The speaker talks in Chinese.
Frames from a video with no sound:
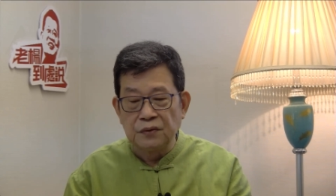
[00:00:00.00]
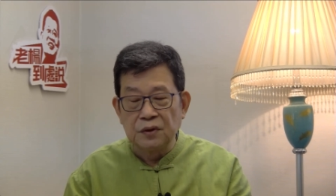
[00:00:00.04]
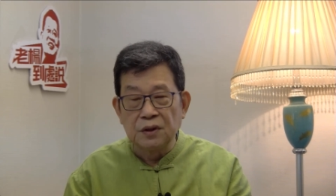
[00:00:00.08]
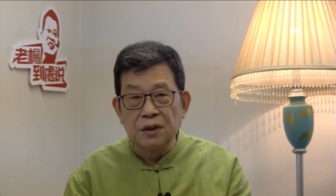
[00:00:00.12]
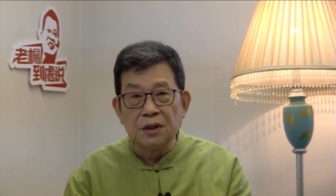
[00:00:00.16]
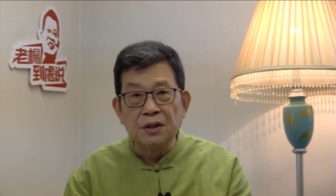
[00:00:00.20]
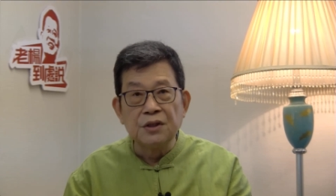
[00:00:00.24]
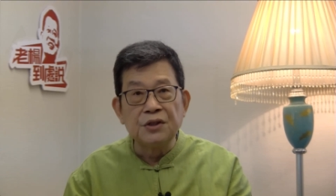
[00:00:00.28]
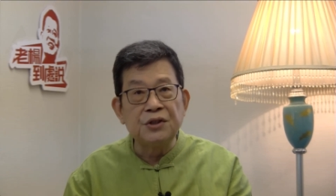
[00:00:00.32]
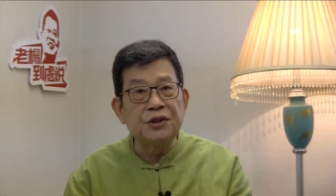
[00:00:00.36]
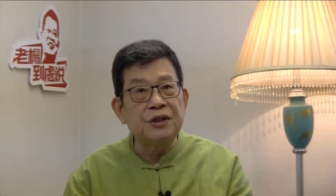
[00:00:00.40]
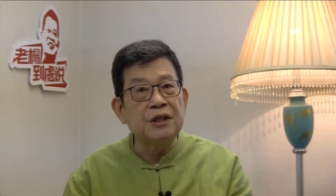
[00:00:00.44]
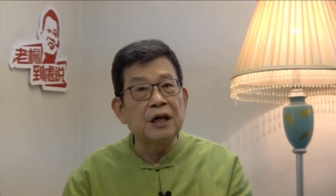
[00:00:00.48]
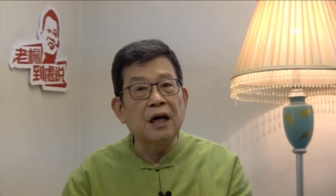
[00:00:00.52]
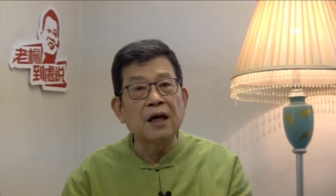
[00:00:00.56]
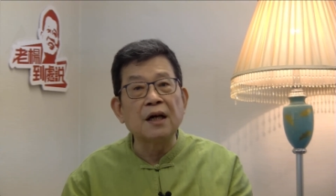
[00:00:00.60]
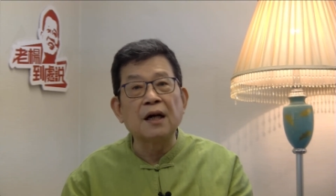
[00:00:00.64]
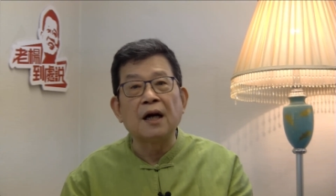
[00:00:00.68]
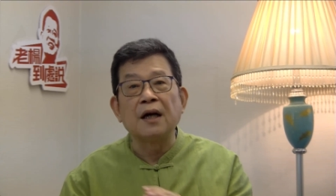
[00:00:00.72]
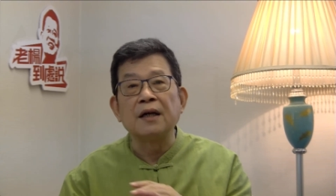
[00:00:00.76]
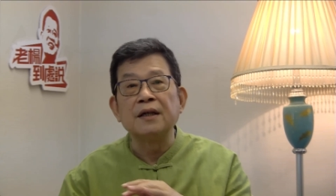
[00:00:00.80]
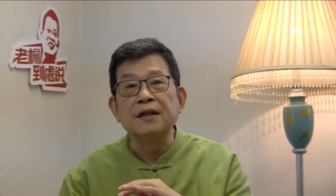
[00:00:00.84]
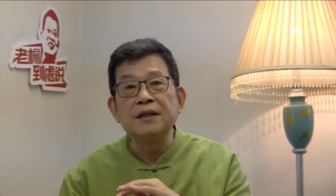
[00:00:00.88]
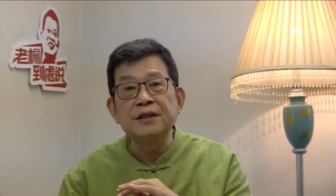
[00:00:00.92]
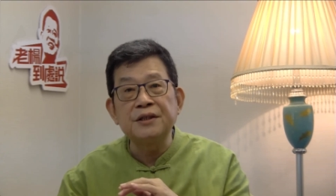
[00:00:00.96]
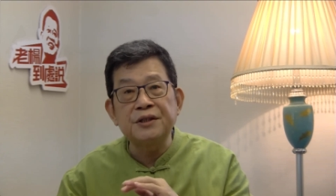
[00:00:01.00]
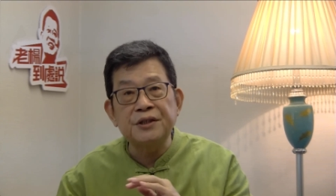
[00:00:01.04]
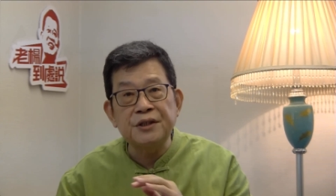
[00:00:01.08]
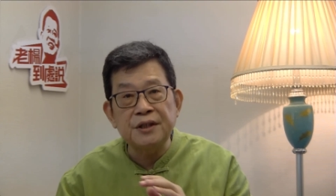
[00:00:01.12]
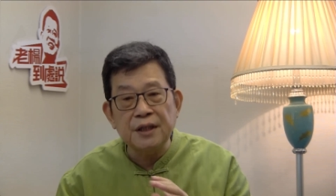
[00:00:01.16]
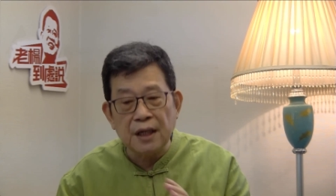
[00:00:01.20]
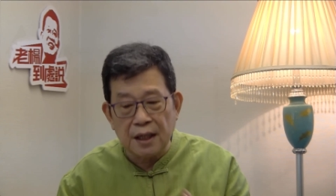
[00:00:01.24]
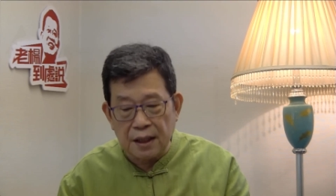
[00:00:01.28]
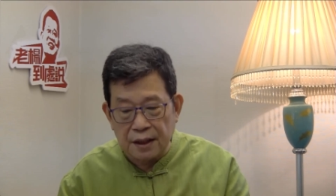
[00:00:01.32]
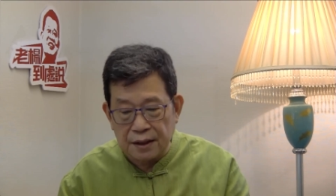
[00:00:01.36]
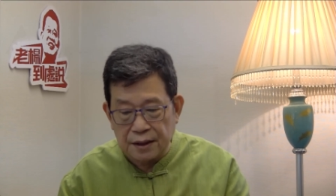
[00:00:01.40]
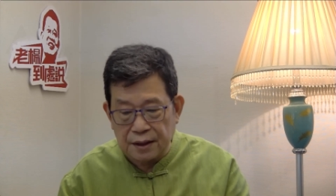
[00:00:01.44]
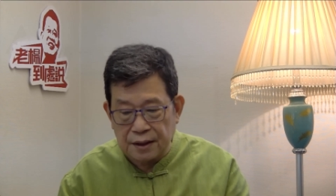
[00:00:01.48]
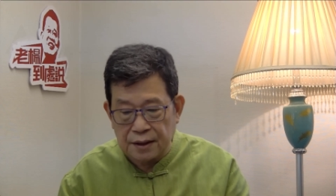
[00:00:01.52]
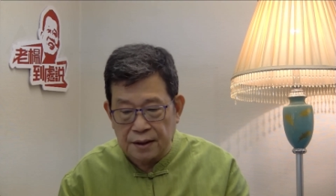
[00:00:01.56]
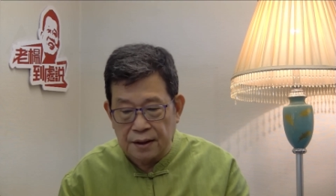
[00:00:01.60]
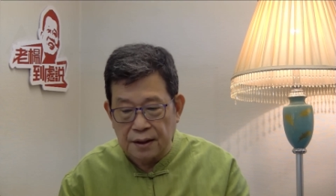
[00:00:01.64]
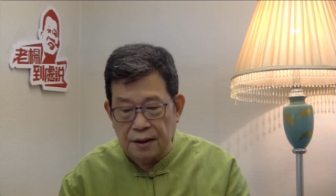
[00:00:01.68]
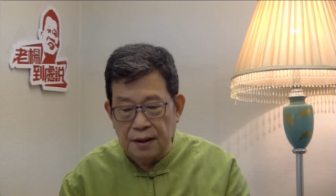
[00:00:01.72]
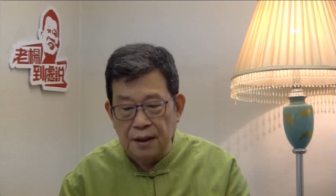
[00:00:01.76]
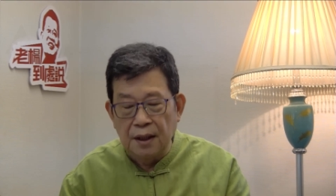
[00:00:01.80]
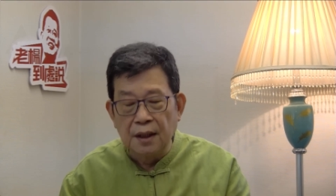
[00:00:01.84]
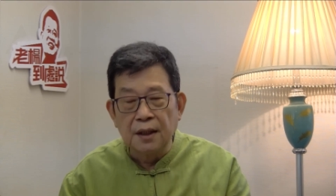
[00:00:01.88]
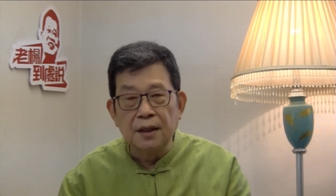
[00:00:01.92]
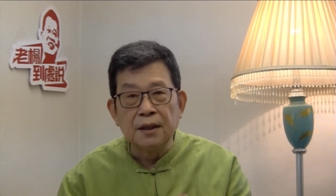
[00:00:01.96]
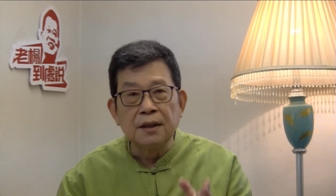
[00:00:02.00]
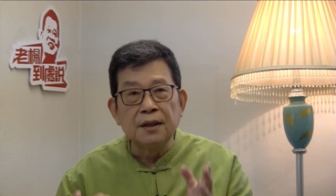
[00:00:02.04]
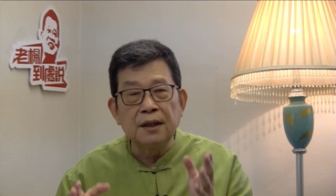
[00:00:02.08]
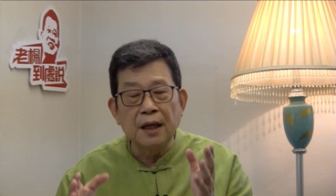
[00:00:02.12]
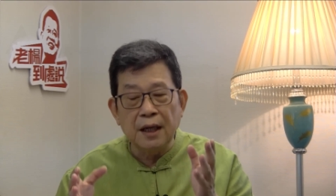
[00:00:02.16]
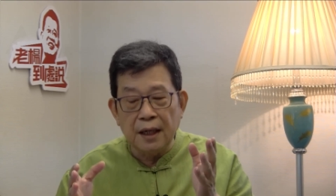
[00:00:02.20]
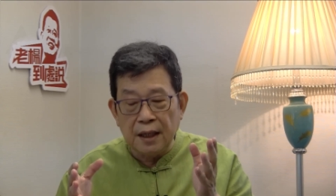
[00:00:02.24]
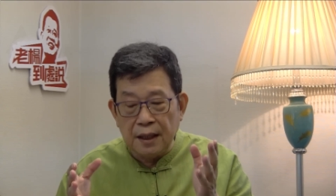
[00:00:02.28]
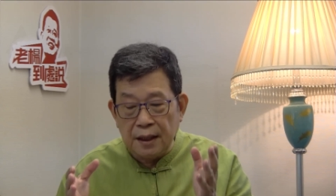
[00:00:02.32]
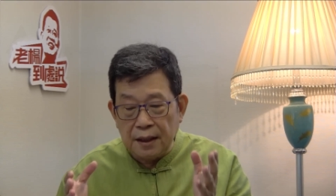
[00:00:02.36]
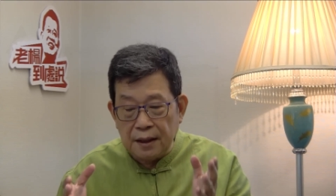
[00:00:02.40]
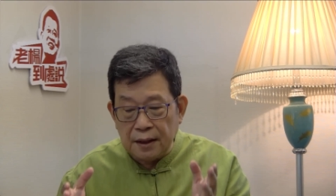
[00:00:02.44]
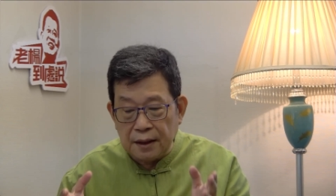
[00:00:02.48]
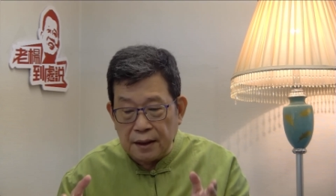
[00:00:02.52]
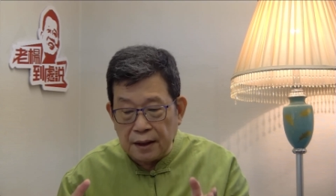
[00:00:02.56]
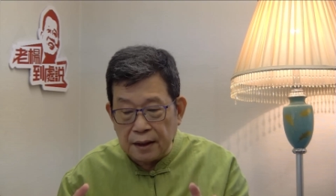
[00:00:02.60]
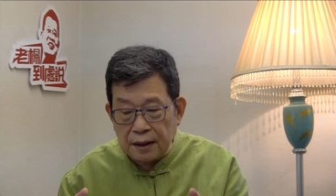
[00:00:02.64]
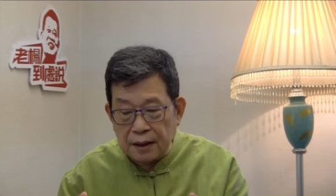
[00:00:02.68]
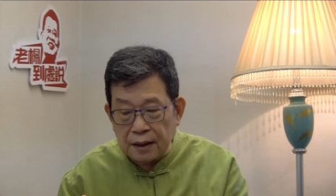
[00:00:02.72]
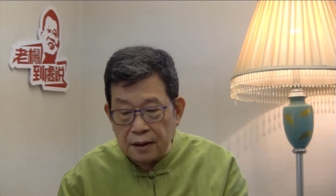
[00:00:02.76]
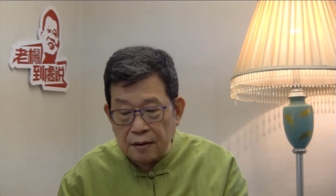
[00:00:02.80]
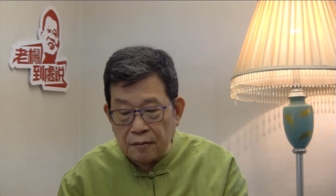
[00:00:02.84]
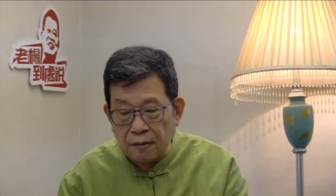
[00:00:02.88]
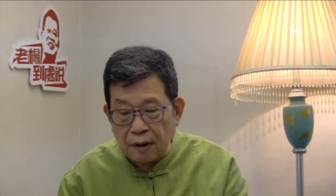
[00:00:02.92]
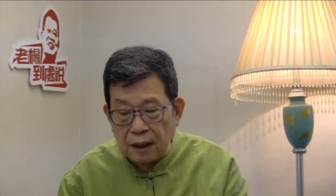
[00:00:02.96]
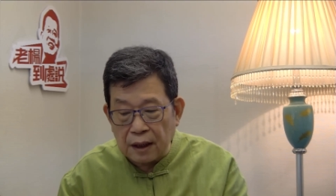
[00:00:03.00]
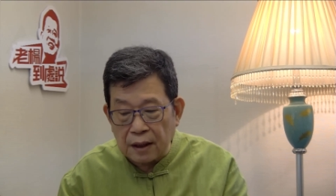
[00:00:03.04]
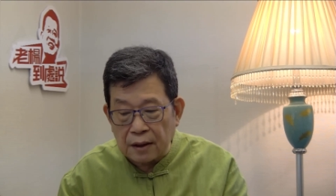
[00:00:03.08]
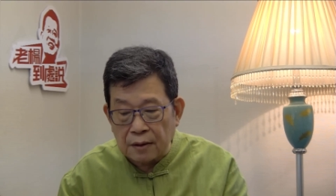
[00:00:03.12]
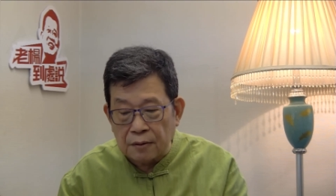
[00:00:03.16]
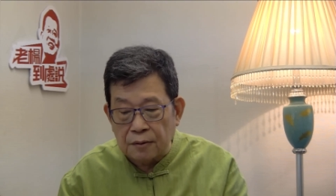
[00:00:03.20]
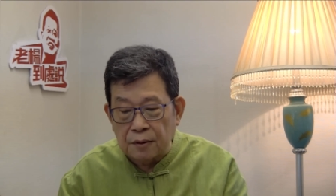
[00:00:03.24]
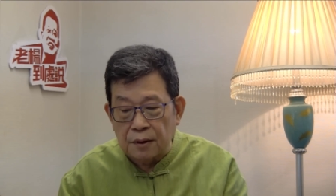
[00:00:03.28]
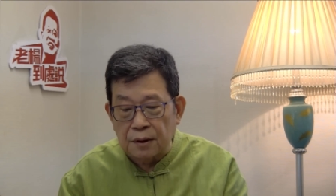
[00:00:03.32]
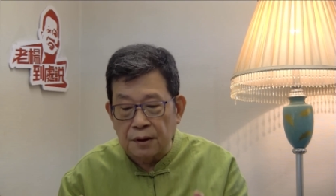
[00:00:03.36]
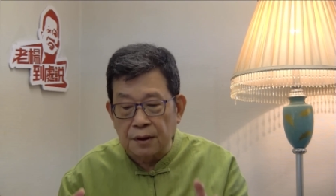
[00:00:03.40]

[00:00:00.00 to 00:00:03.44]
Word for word: 香港一向是内地的外国、